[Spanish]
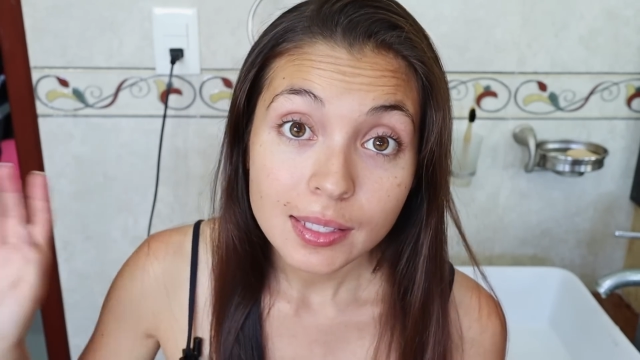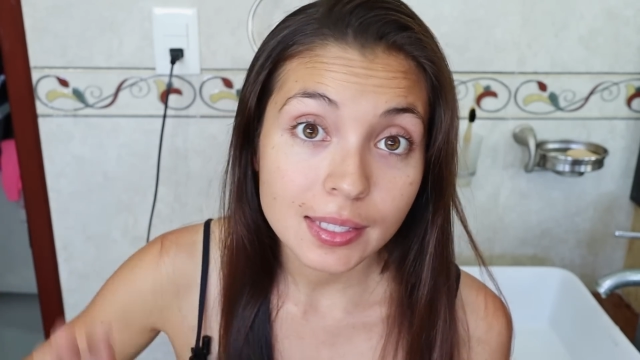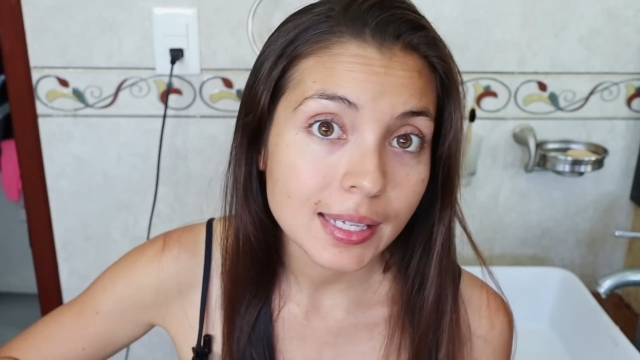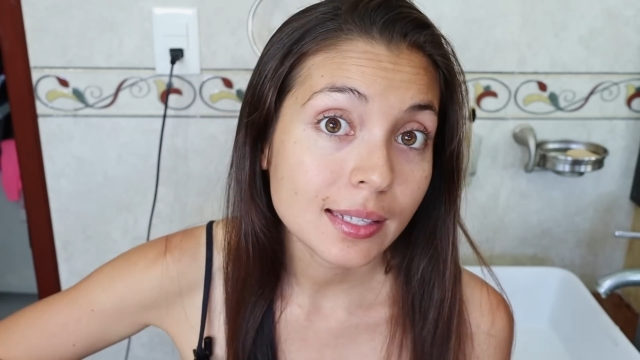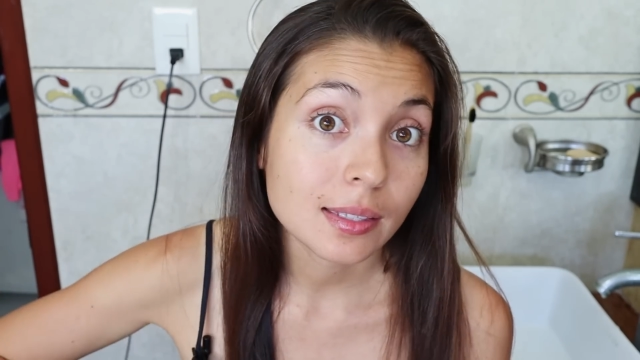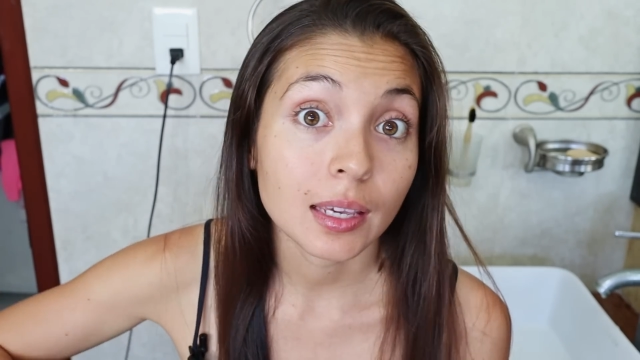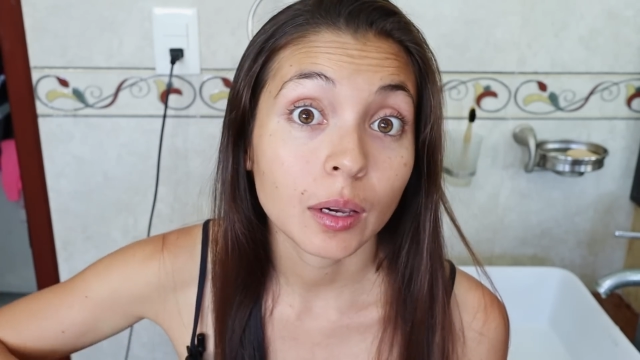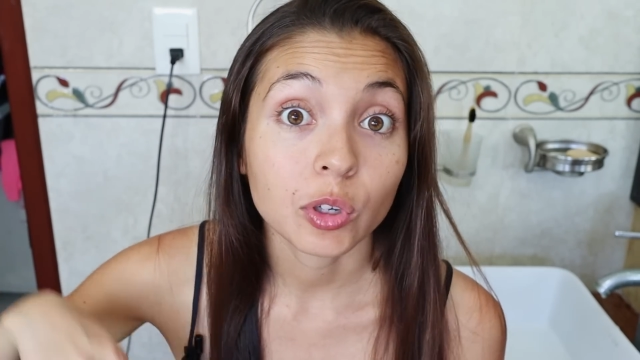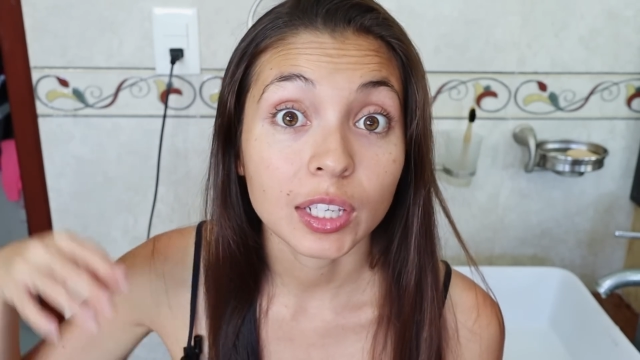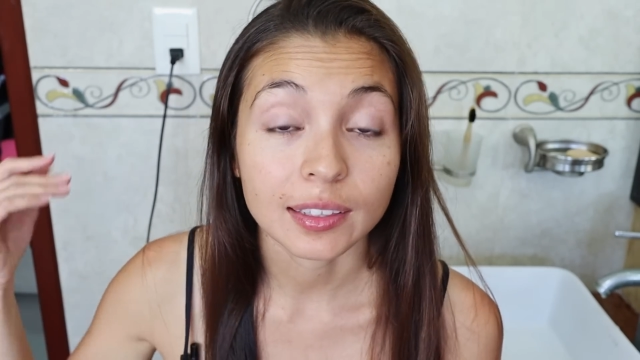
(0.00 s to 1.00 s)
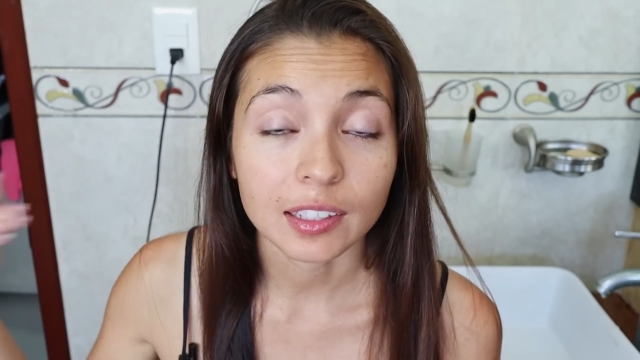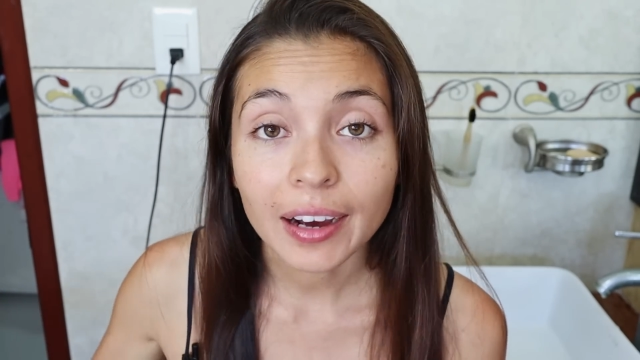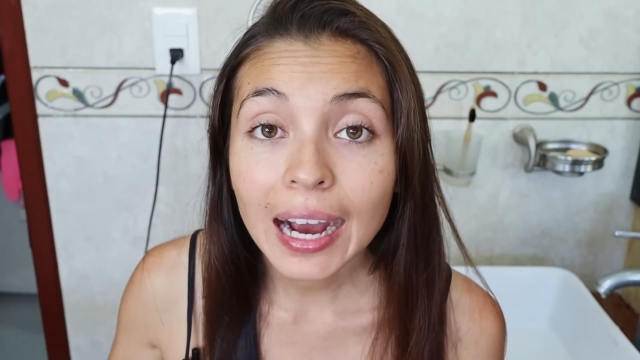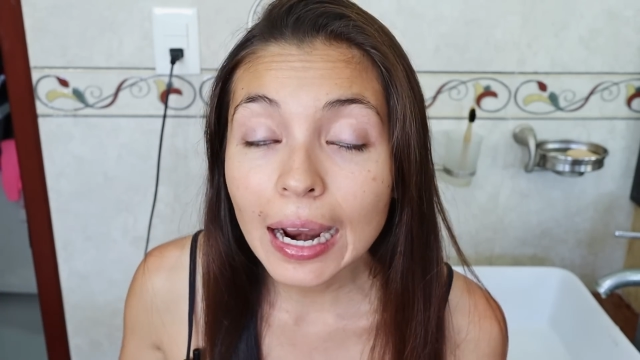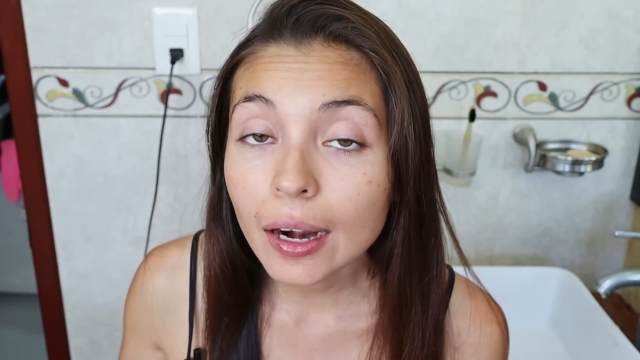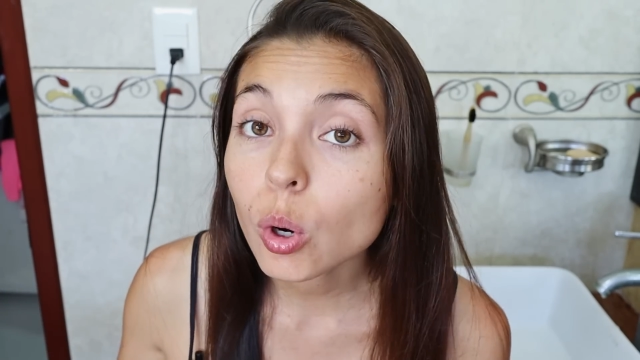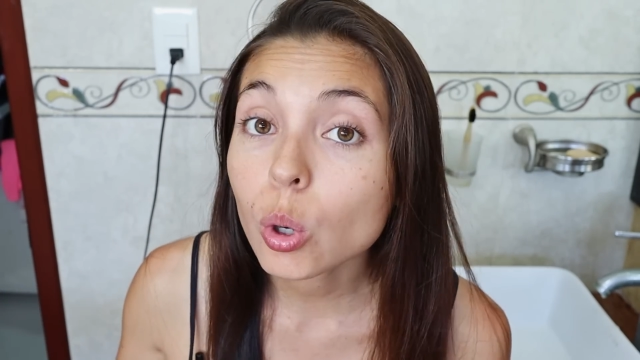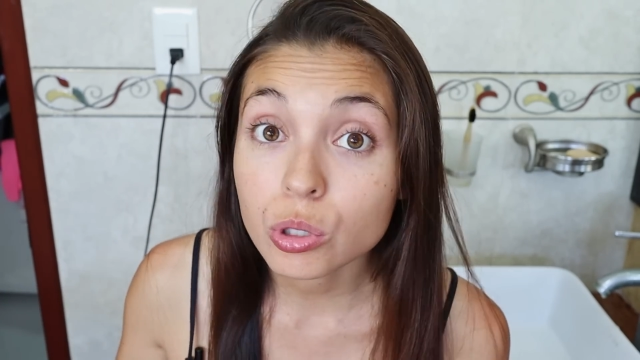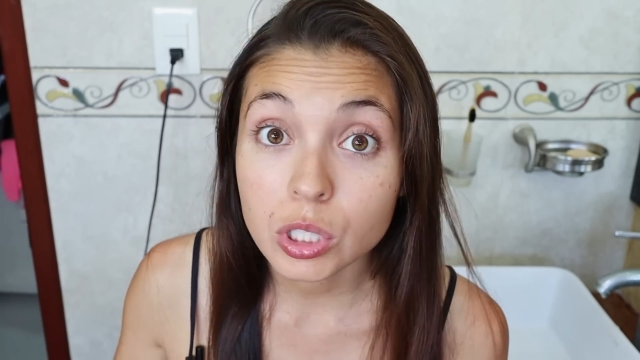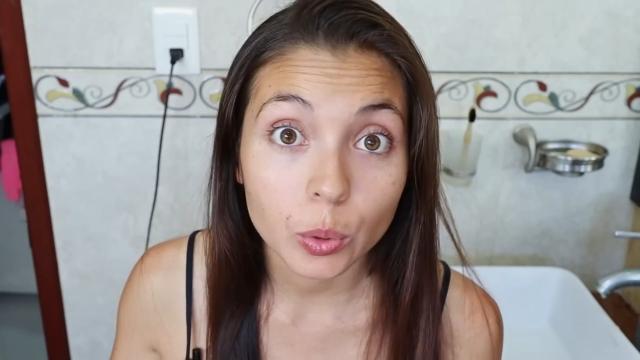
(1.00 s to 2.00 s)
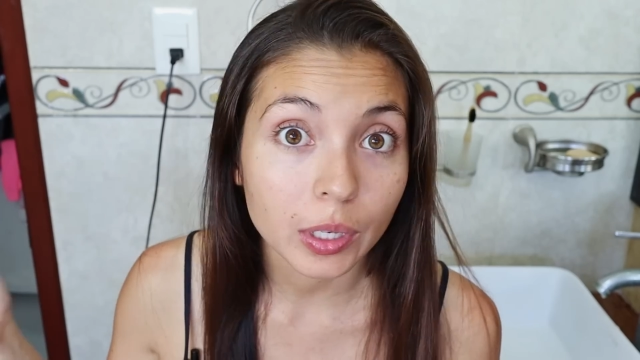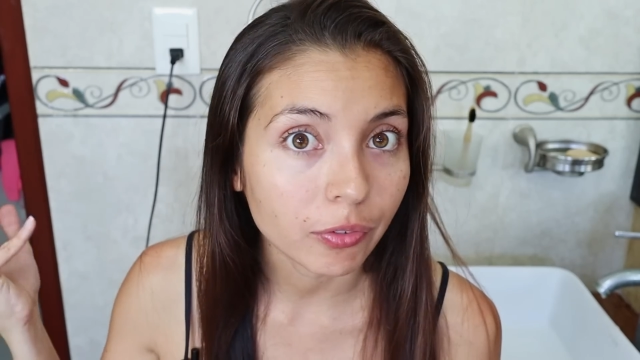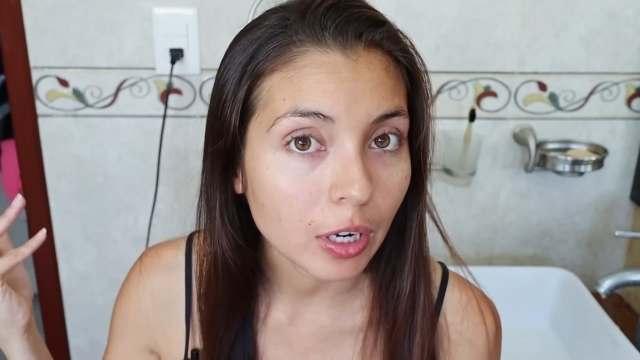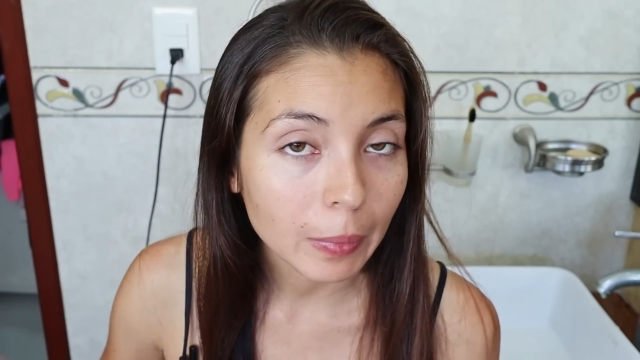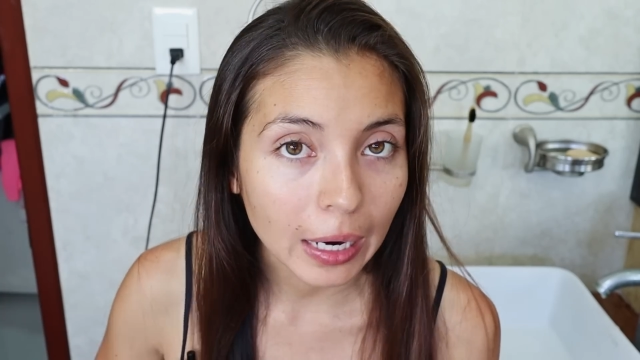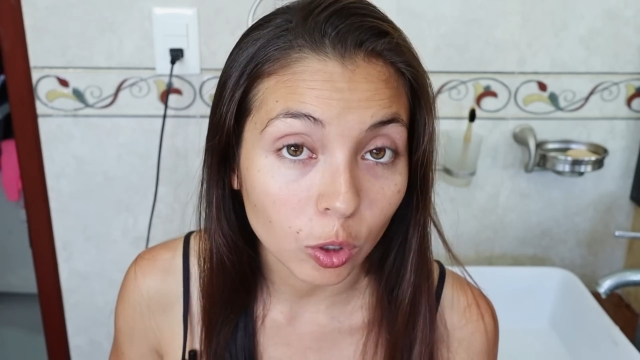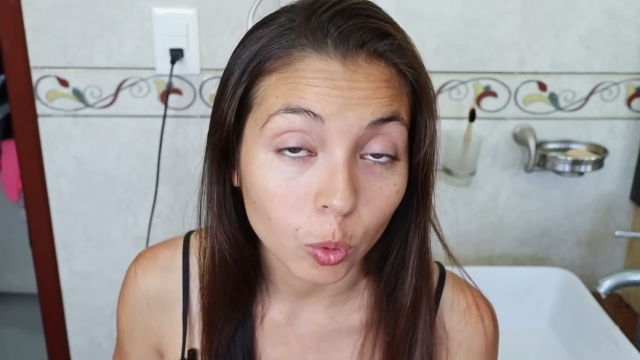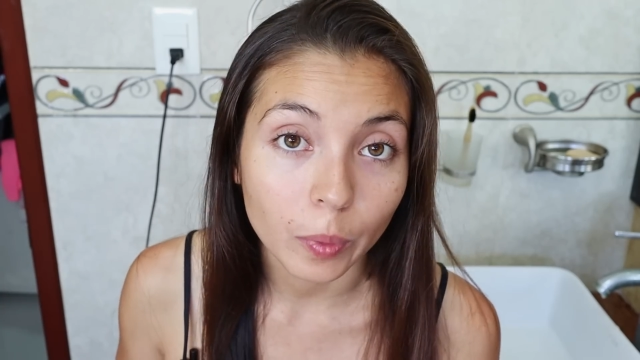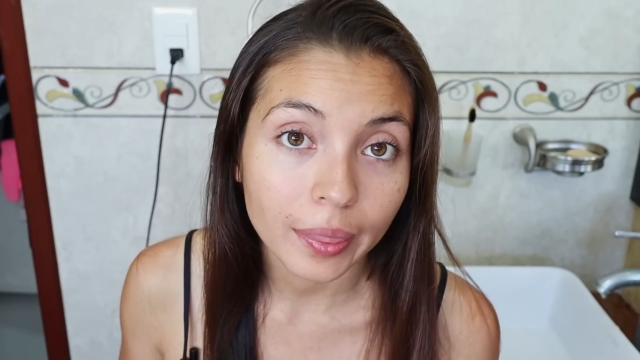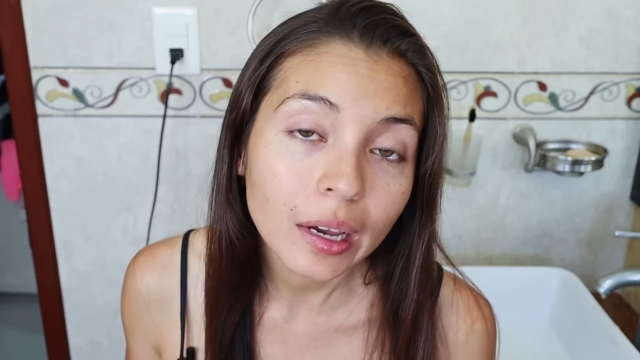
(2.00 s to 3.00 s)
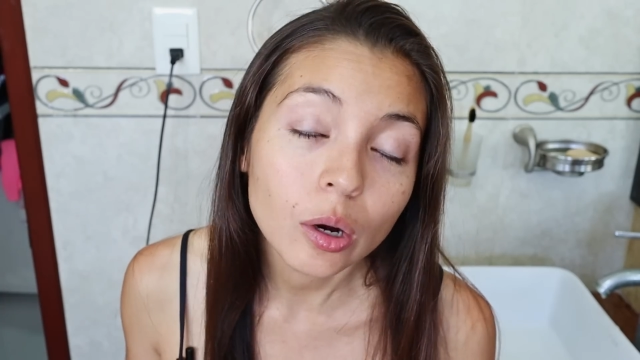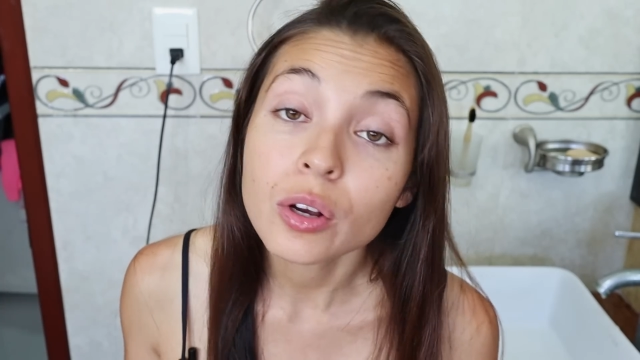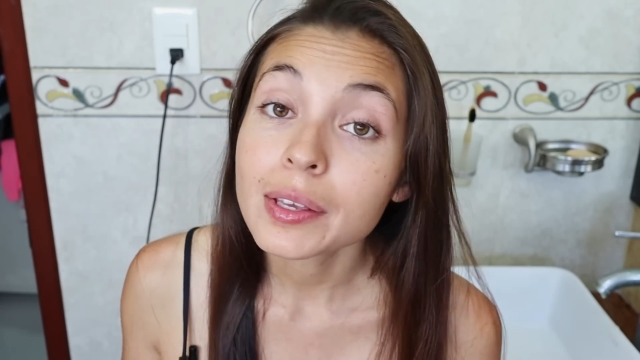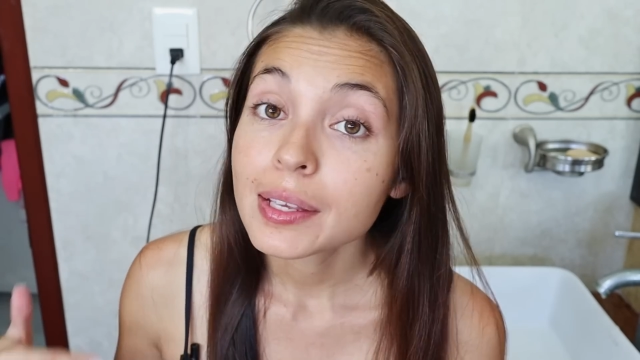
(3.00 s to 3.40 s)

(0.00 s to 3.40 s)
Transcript: si es que voy a ir a trabajar o si voy a filmar algún video,